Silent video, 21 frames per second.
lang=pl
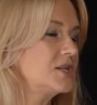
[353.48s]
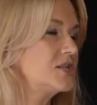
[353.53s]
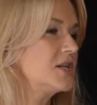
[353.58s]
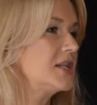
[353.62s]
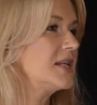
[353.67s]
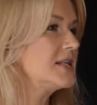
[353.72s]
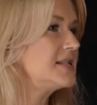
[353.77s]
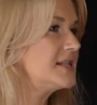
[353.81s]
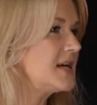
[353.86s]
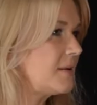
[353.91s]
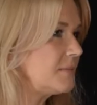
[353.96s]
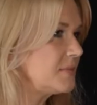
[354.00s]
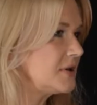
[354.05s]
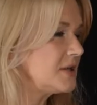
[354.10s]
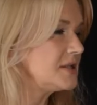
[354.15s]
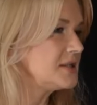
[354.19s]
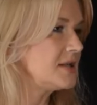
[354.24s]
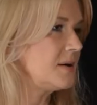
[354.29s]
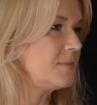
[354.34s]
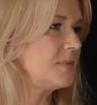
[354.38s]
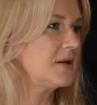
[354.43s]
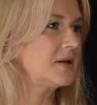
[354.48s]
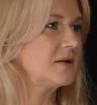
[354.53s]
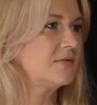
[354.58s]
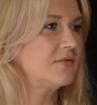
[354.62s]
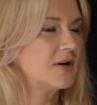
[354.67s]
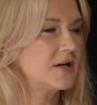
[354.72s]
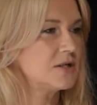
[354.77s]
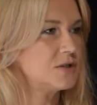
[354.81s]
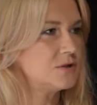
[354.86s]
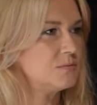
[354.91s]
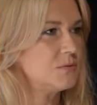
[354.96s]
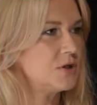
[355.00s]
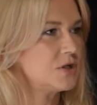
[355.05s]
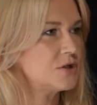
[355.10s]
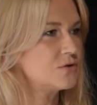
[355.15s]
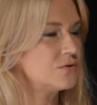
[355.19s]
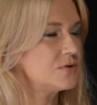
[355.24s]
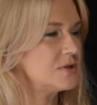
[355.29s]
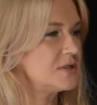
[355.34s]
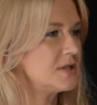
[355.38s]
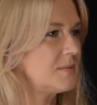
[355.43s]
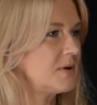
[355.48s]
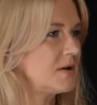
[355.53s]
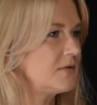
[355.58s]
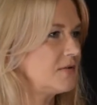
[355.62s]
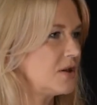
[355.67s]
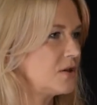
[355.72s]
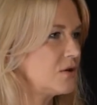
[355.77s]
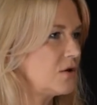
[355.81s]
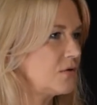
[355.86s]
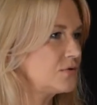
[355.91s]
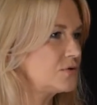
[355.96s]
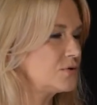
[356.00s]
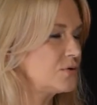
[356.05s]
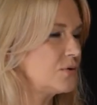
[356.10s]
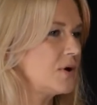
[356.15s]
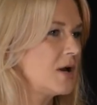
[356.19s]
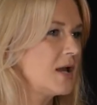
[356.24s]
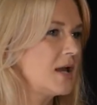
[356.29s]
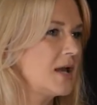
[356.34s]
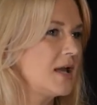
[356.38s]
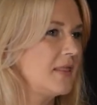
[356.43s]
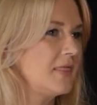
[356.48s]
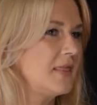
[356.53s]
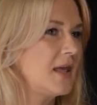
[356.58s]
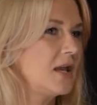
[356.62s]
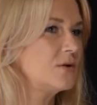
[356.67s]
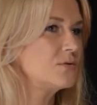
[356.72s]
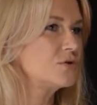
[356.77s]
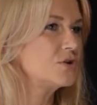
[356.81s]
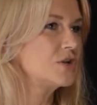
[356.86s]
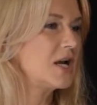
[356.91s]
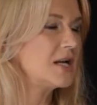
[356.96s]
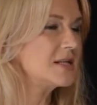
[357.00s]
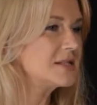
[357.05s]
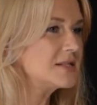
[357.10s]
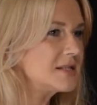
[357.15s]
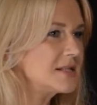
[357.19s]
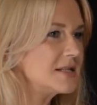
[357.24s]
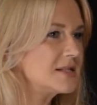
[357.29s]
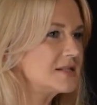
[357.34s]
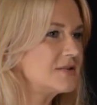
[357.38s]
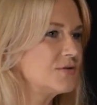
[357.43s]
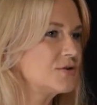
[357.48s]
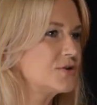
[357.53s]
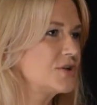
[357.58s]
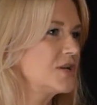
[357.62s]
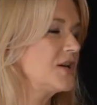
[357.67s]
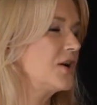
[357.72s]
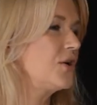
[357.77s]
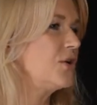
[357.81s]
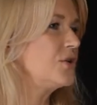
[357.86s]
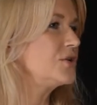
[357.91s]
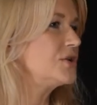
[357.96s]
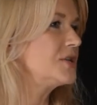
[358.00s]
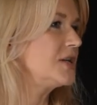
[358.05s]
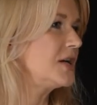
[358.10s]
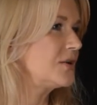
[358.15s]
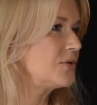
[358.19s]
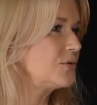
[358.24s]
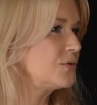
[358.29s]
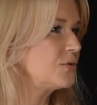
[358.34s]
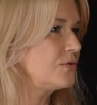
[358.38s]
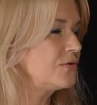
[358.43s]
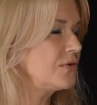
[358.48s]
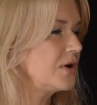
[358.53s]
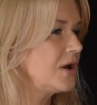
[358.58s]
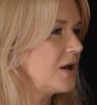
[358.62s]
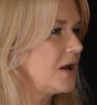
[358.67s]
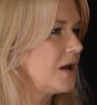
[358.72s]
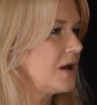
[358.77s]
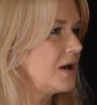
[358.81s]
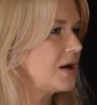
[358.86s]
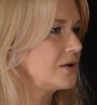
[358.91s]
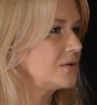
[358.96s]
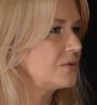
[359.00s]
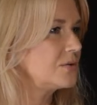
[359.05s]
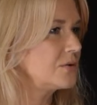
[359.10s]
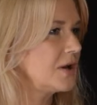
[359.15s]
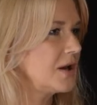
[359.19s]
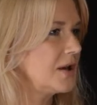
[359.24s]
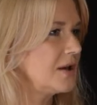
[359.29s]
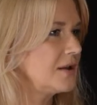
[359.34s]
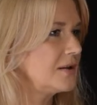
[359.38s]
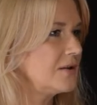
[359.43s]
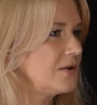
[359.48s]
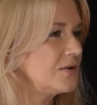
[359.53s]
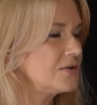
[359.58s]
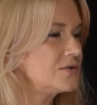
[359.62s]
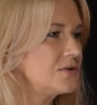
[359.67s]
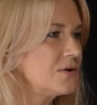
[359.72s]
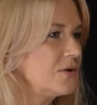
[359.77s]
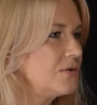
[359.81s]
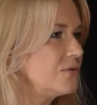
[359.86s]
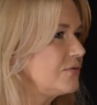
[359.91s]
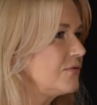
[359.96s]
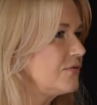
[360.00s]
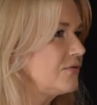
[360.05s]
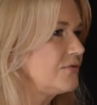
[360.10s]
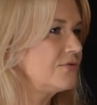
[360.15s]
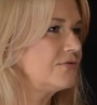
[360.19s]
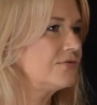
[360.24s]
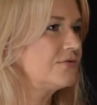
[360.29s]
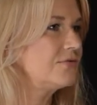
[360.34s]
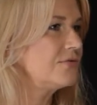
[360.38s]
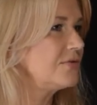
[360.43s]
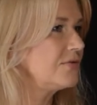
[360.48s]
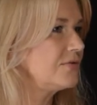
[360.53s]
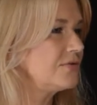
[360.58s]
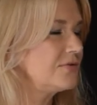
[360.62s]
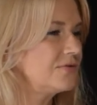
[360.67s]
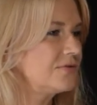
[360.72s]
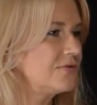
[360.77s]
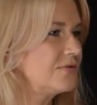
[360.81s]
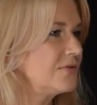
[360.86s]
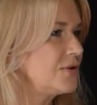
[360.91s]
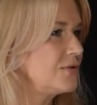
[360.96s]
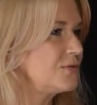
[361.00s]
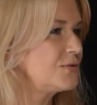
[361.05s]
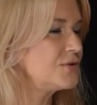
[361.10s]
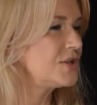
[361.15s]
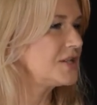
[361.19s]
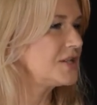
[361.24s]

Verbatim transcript: także te zamki, zamek w Kazimierzu i zamek w Janowcu dają szansę na stworzenie koncertów, które no, są w, e, o